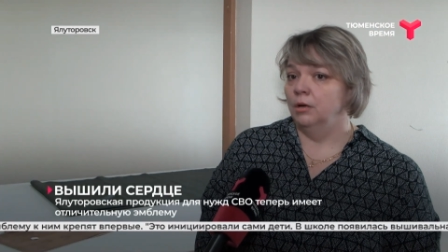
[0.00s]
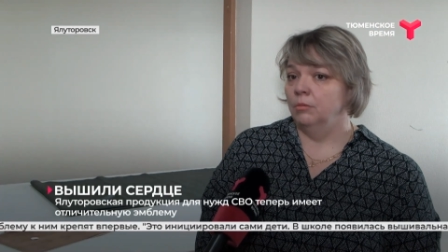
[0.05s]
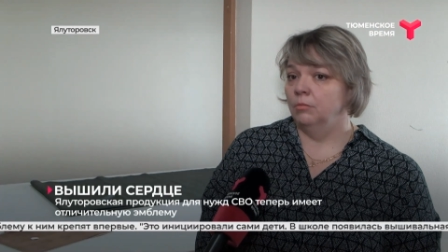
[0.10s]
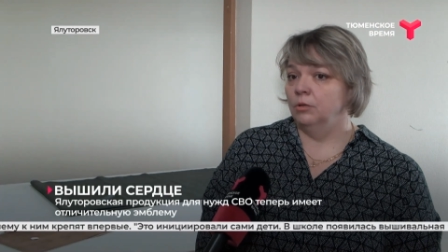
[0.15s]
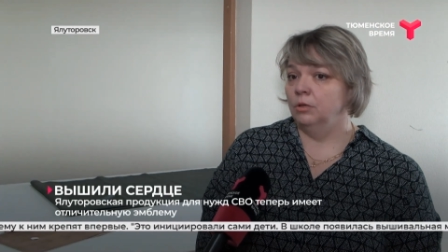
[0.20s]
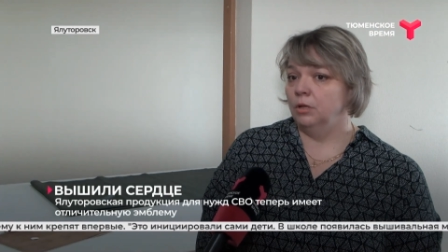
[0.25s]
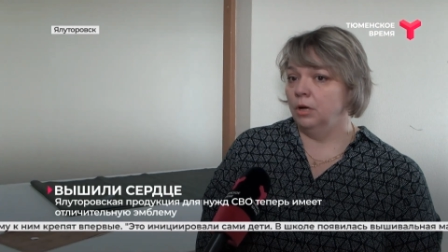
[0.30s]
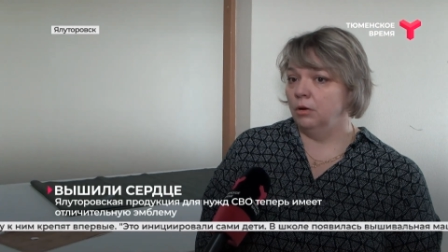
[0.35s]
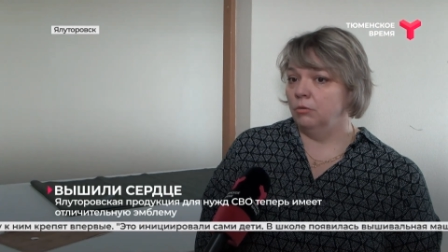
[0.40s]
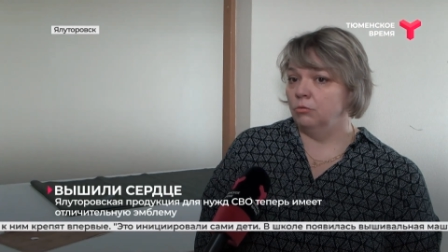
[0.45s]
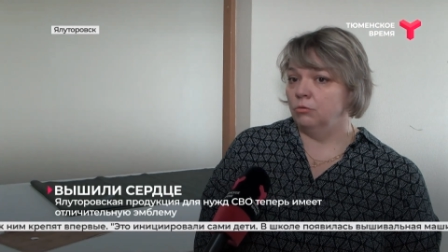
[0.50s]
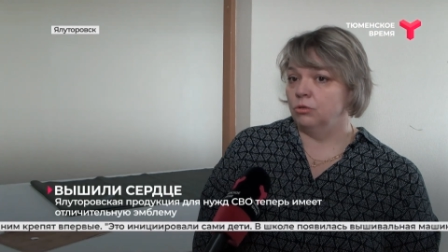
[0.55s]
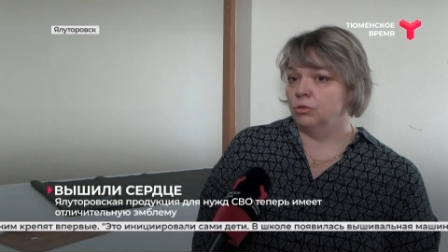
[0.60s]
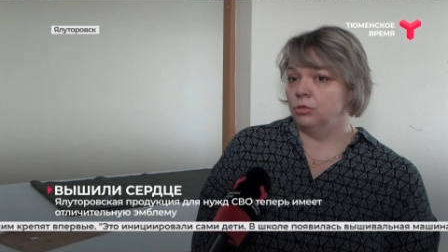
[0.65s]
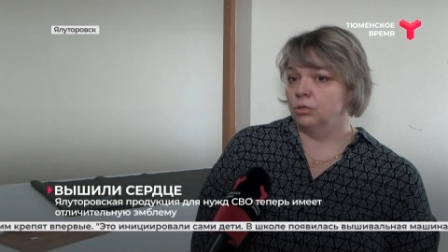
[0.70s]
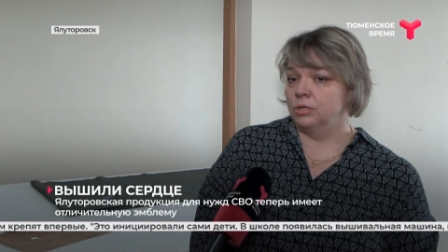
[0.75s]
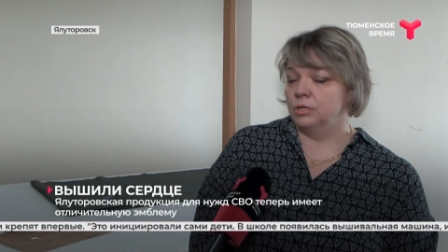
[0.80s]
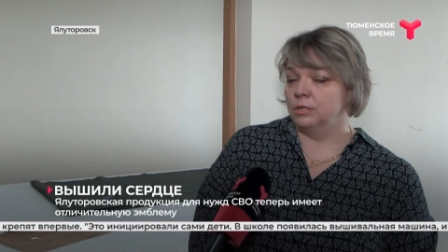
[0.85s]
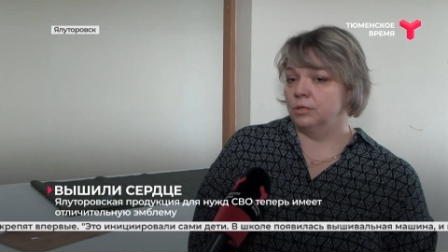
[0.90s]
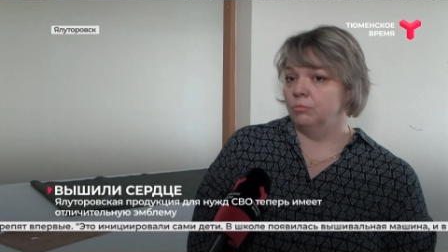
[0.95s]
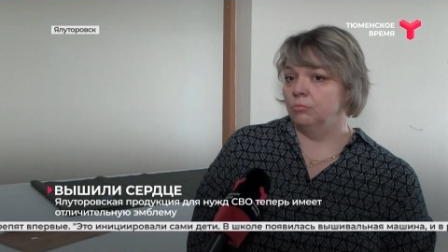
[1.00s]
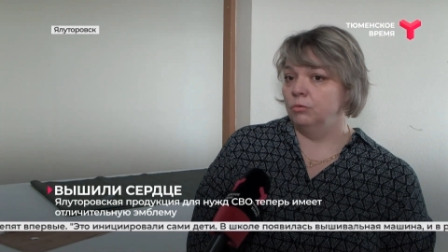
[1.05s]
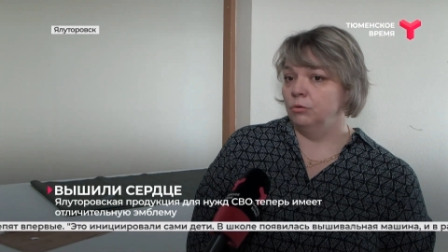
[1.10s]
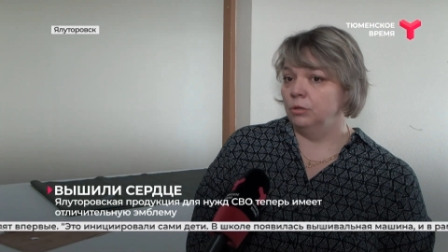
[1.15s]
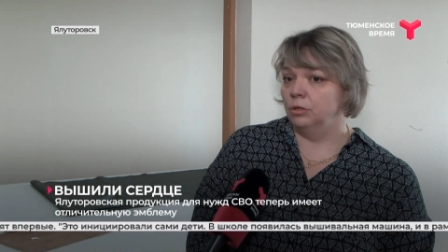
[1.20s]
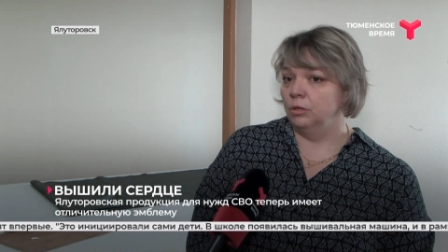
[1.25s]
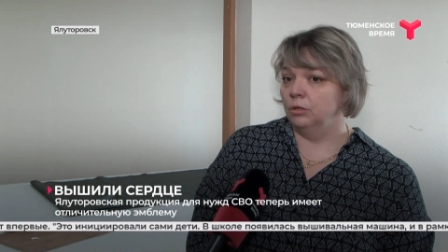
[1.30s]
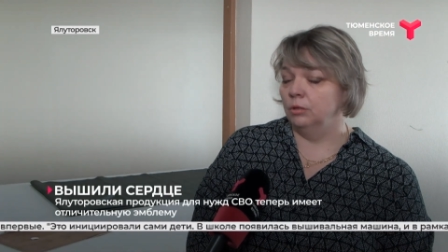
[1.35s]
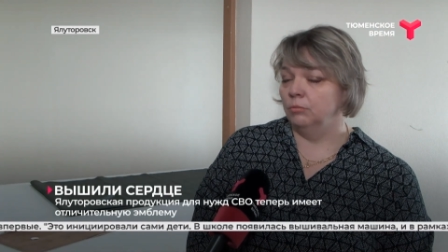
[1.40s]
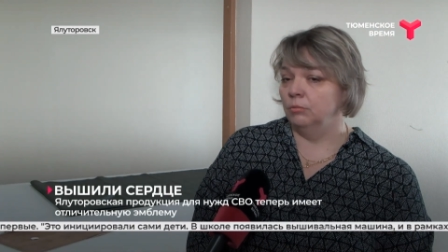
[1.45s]
была уже
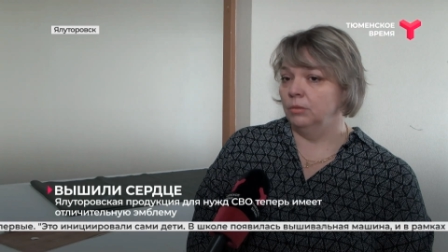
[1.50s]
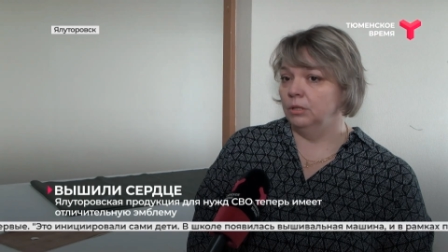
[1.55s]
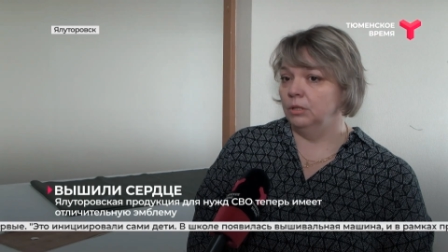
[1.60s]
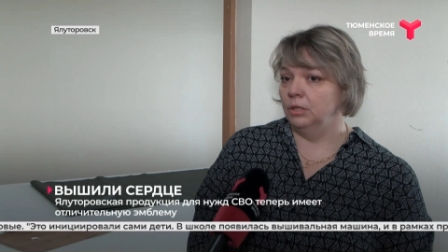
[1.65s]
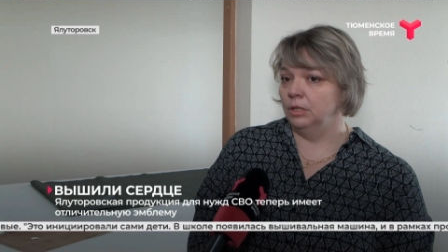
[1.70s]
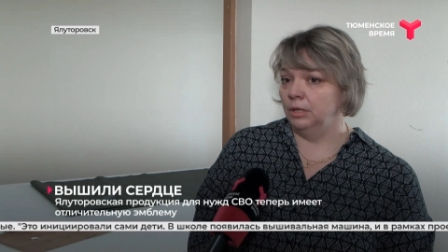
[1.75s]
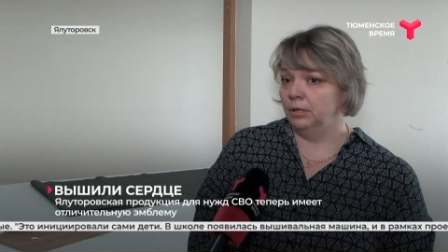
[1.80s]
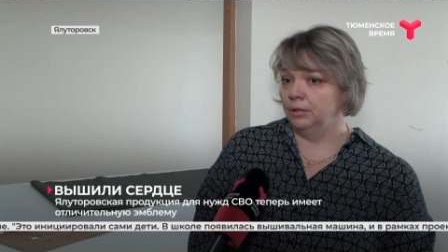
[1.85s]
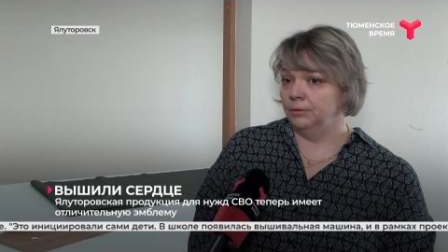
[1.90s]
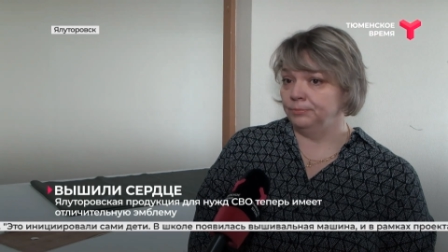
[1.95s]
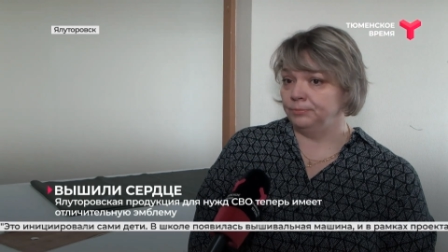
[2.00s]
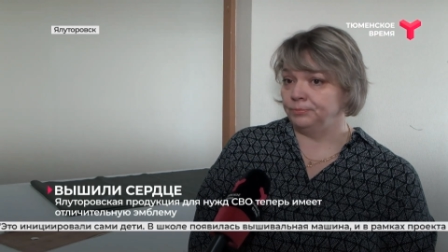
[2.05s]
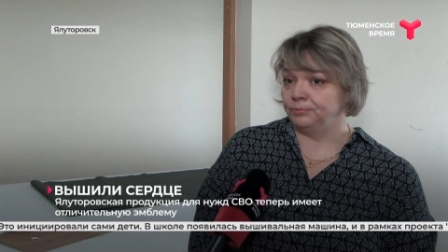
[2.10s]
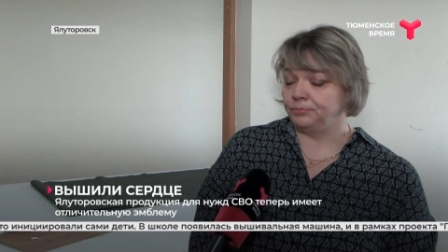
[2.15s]
разработана модель